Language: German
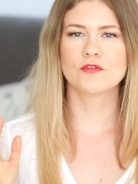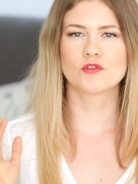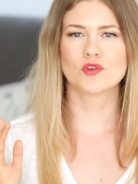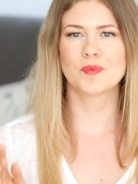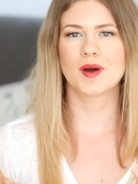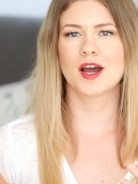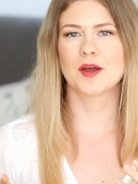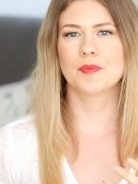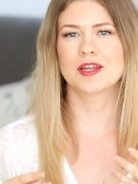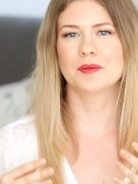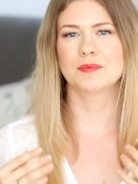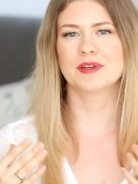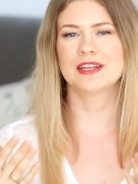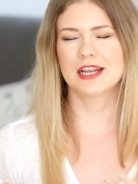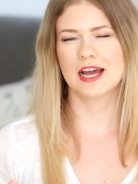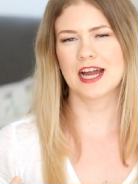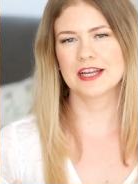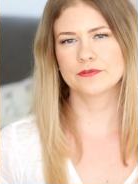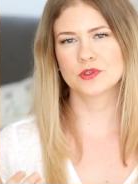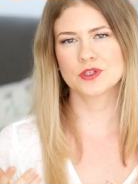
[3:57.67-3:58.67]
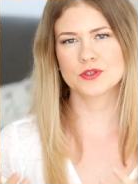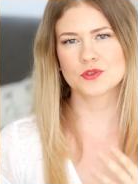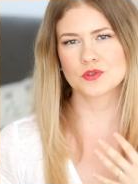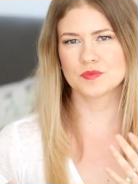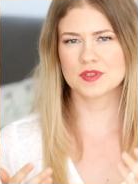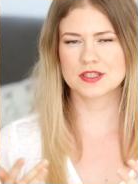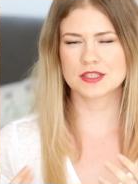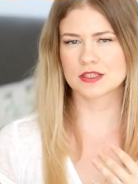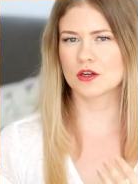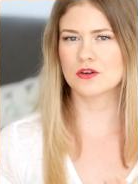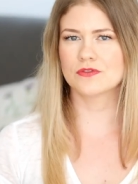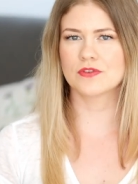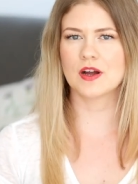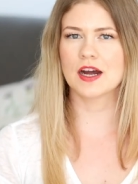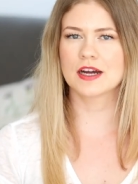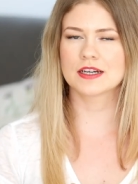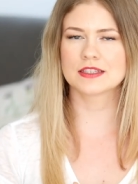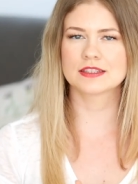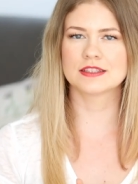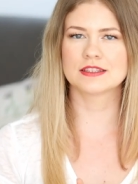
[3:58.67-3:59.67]
Wobei bei einem Kleid würde ich so ein bisschen darauf
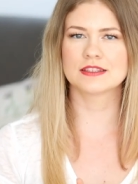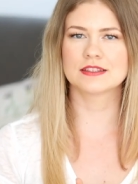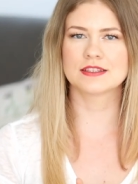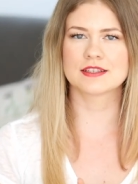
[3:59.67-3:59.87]
achten,